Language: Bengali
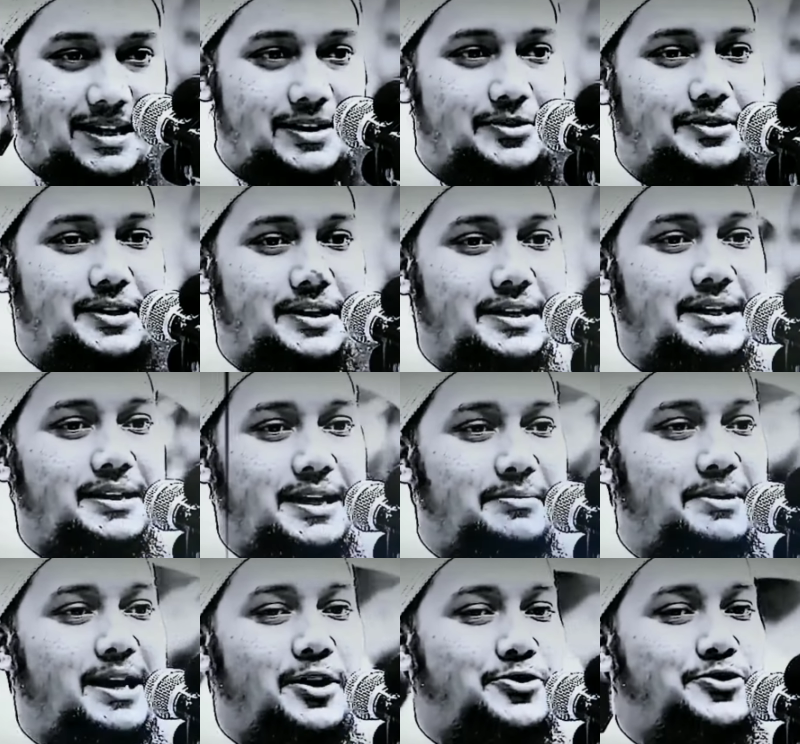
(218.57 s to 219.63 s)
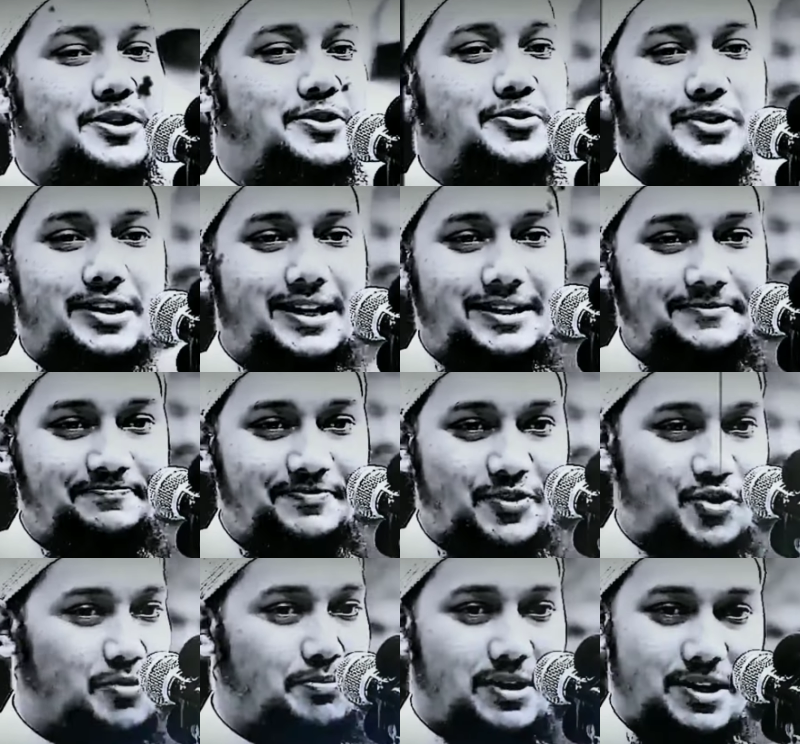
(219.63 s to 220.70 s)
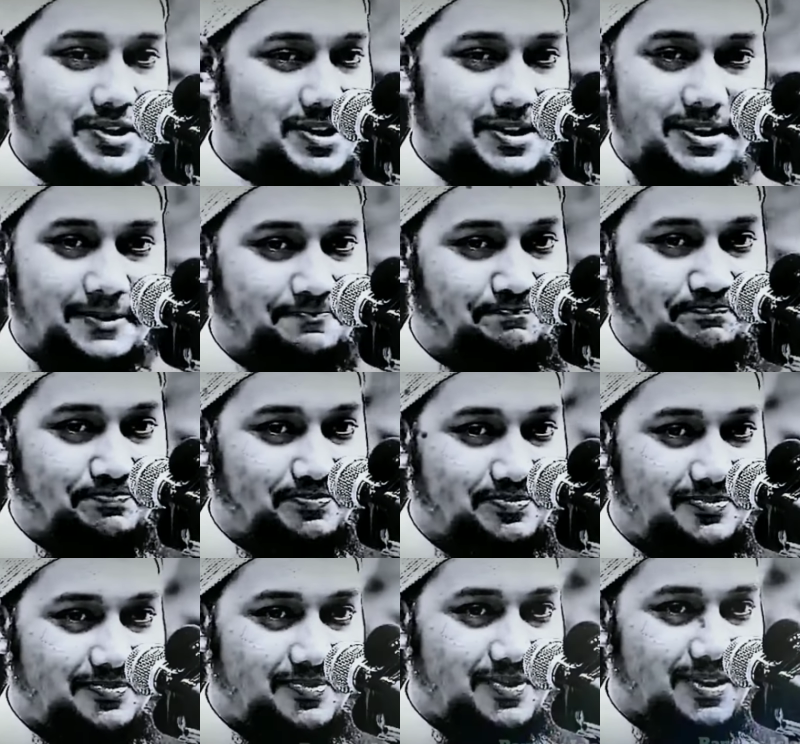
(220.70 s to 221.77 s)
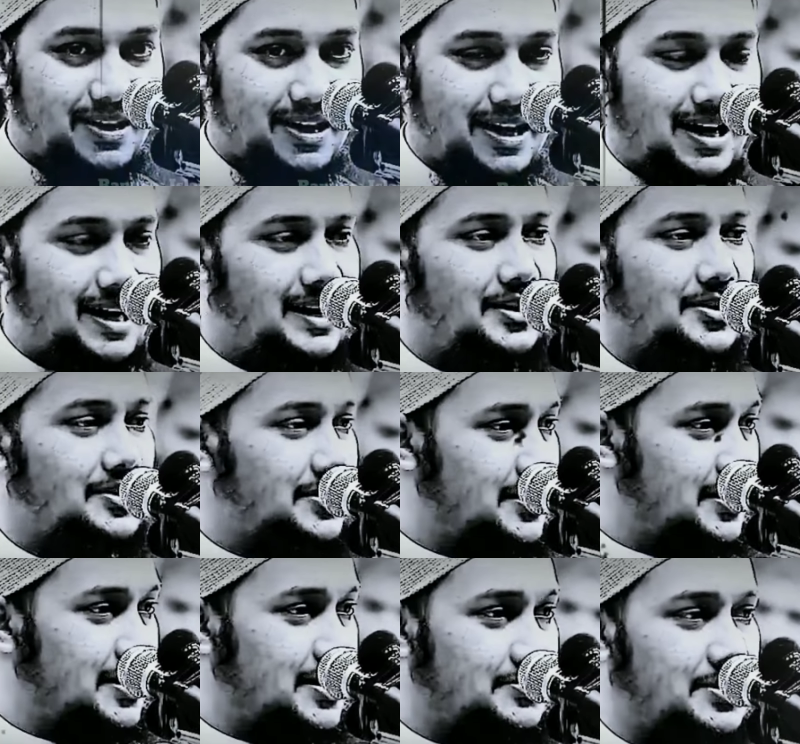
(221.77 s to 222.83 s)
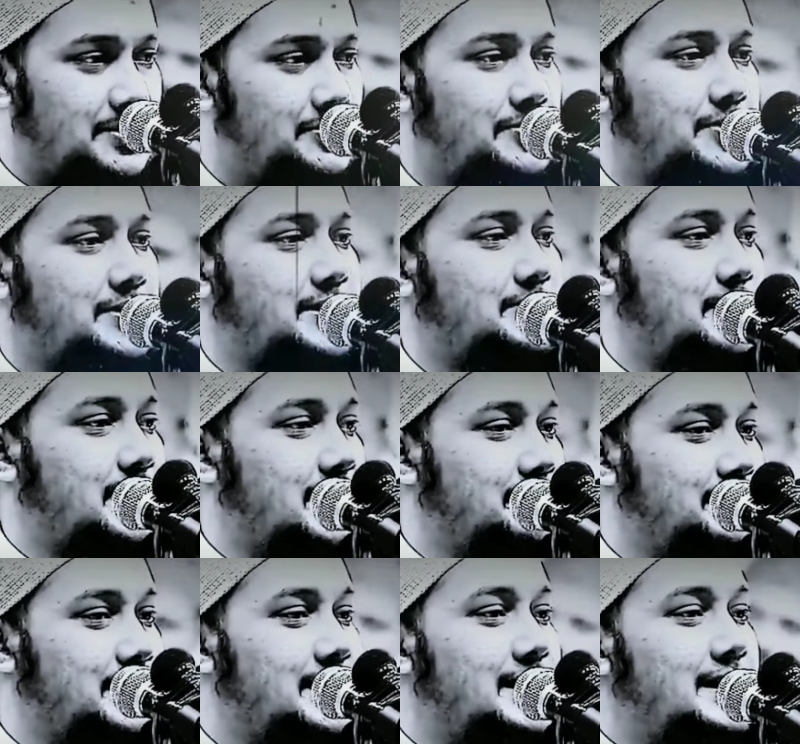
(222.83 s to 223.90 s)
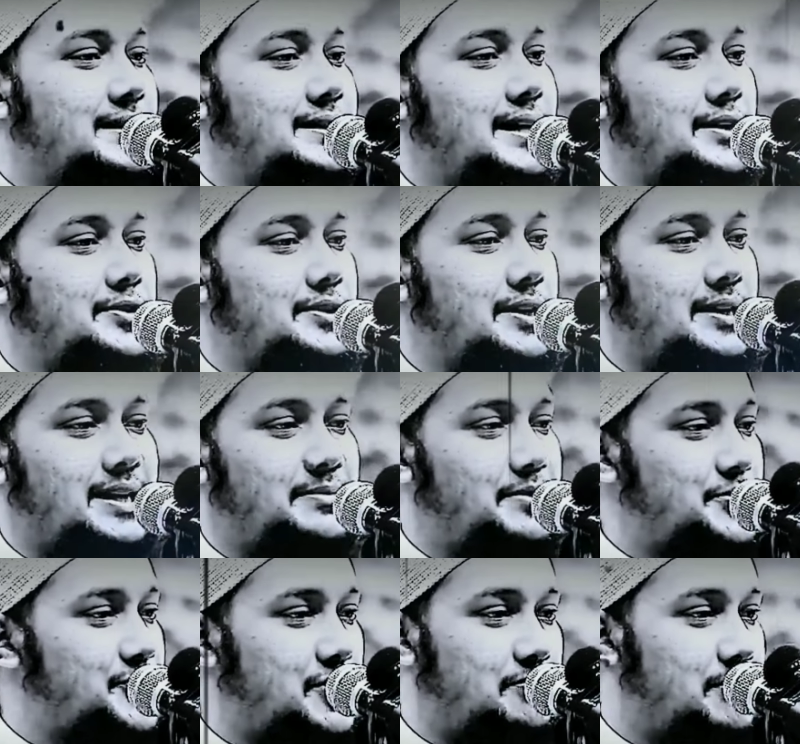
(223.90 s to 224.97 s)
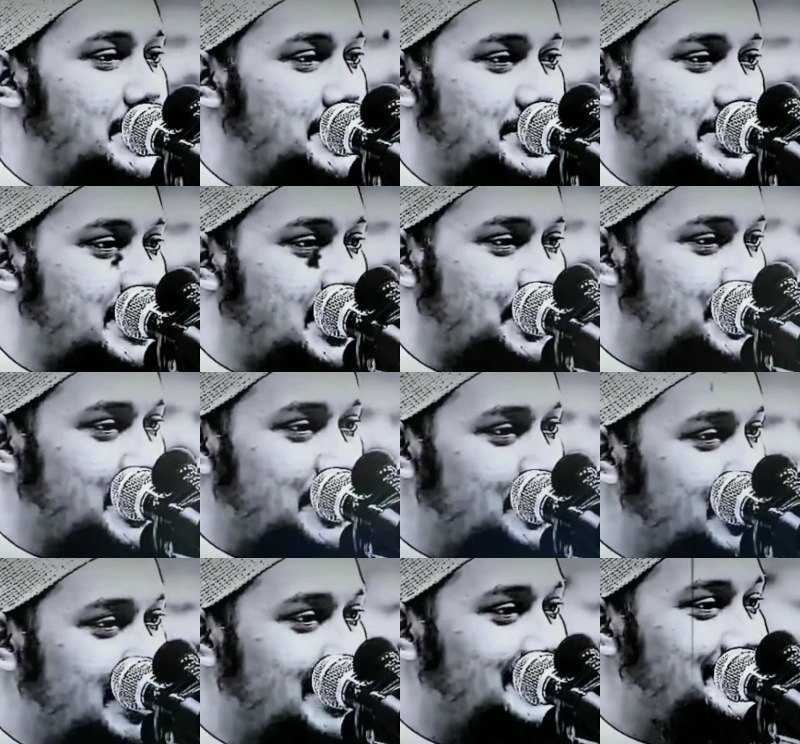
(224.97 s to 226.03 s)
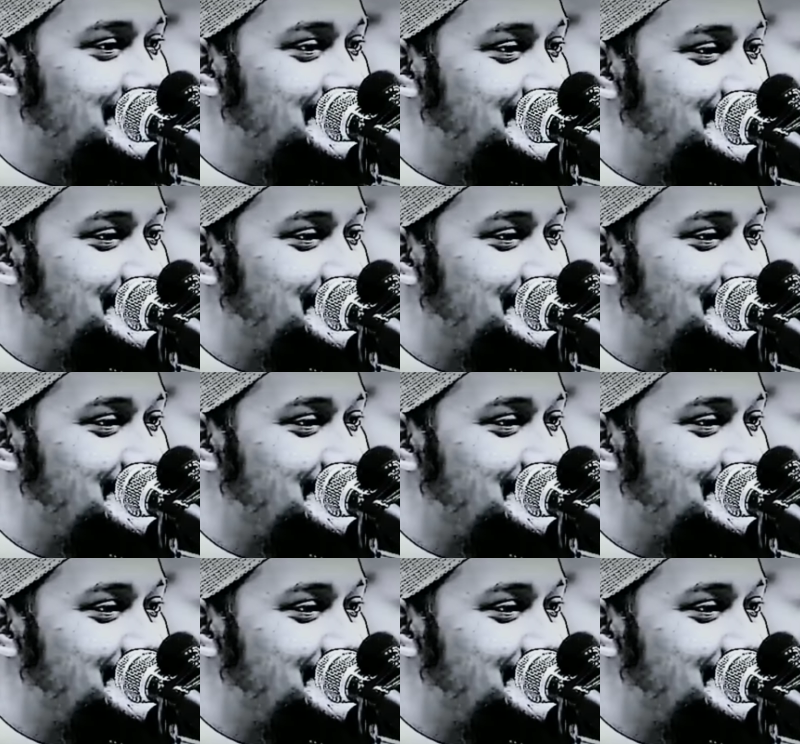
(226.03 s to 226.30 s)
তার কথা কি আমরা আলোচনা করি না সম্মানের সাথে আলী রবি আল্লাহ কথা বললাম তার কথা কি আমরা সম্মানের সাথে আলোচনা করি না